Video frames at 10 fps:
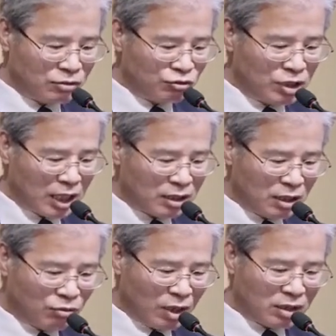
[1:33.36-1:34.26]
우리가 그
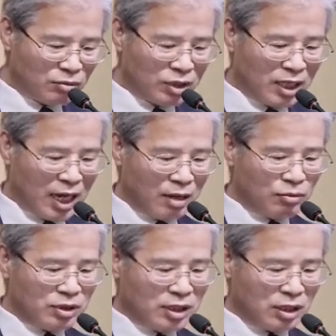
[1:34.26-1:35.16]
영광을 보니
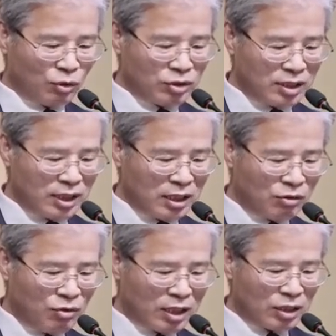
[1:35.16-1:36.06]
아버지의 독생자
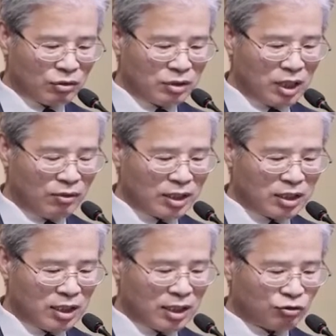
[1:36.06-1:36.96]
영광이요 은혜와
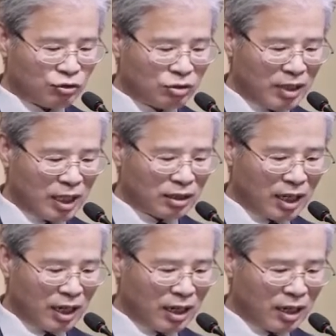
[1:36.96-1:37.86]
진리가
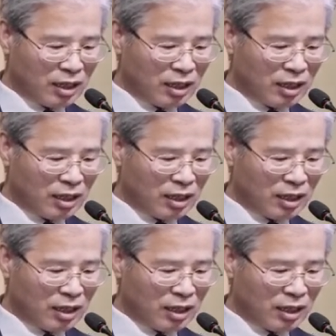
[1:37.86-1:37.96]
충만하더라.